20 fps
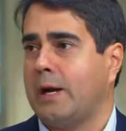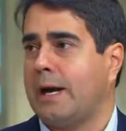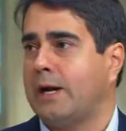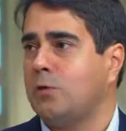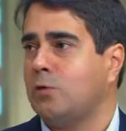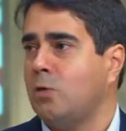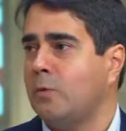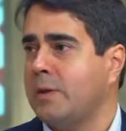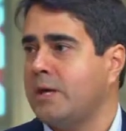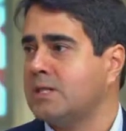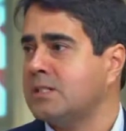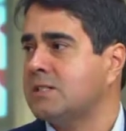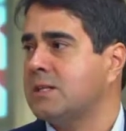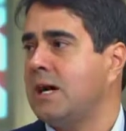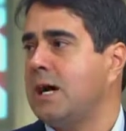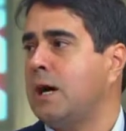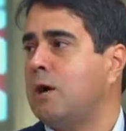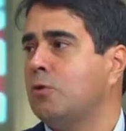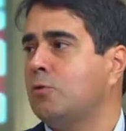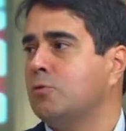horário
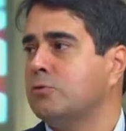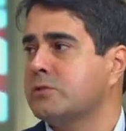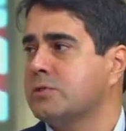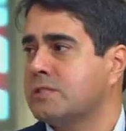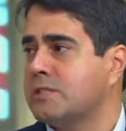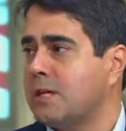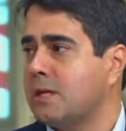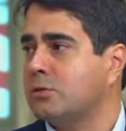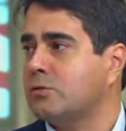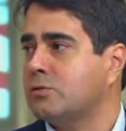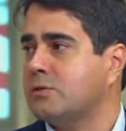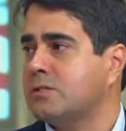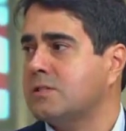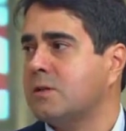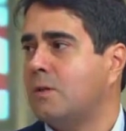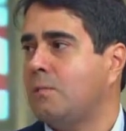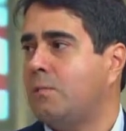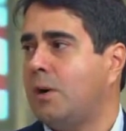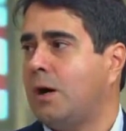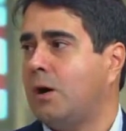comercial, com o centro de
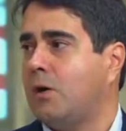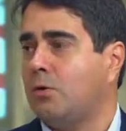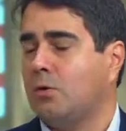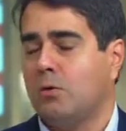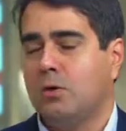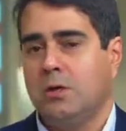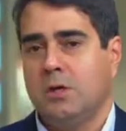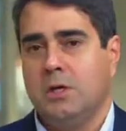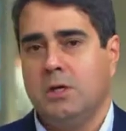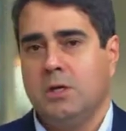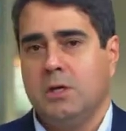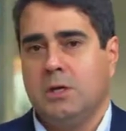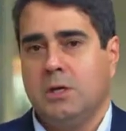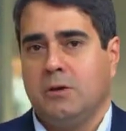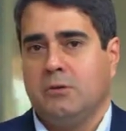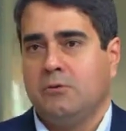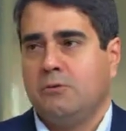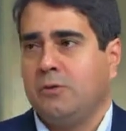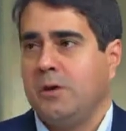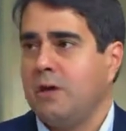São Paulo,
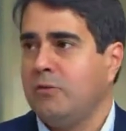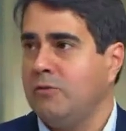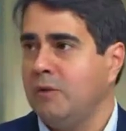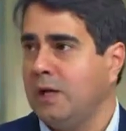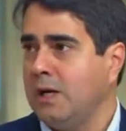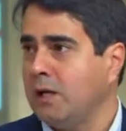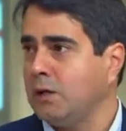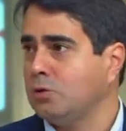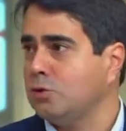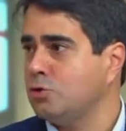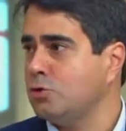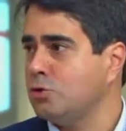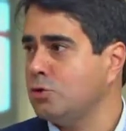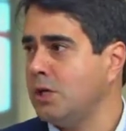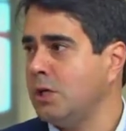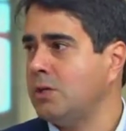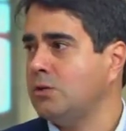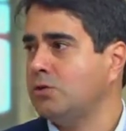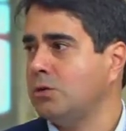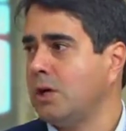fervilhando do
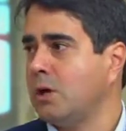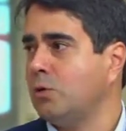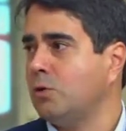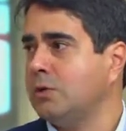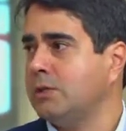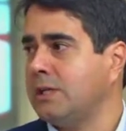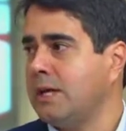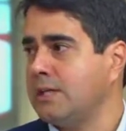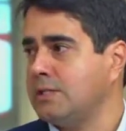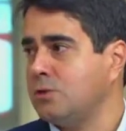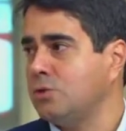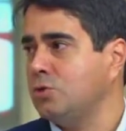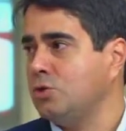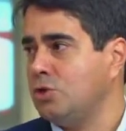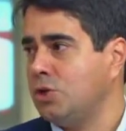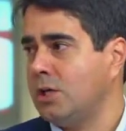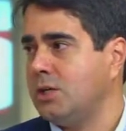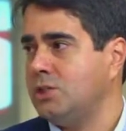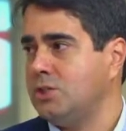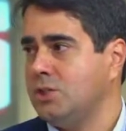jeito que acontece no
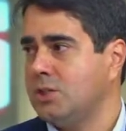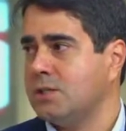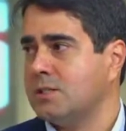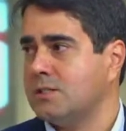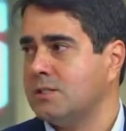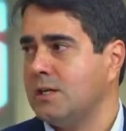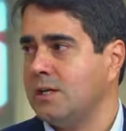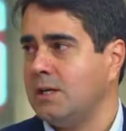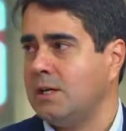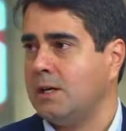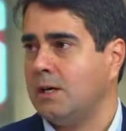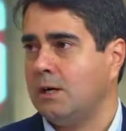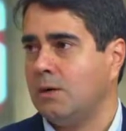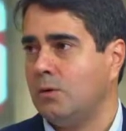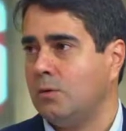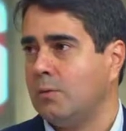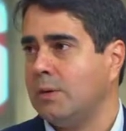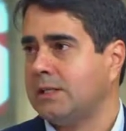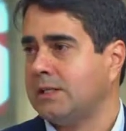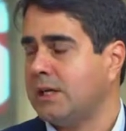dia a dia, seria
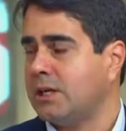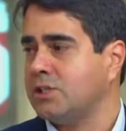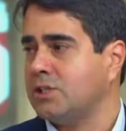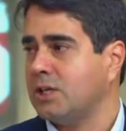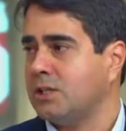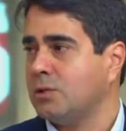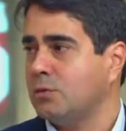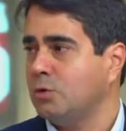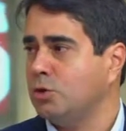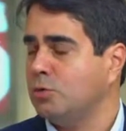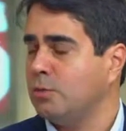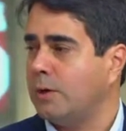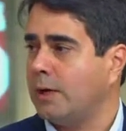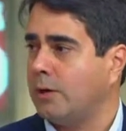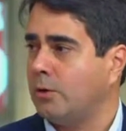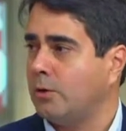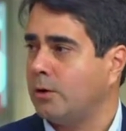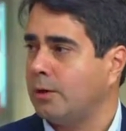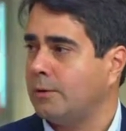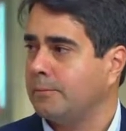uma tragédia muito
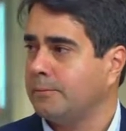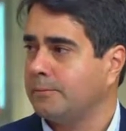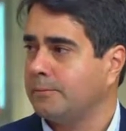maior. E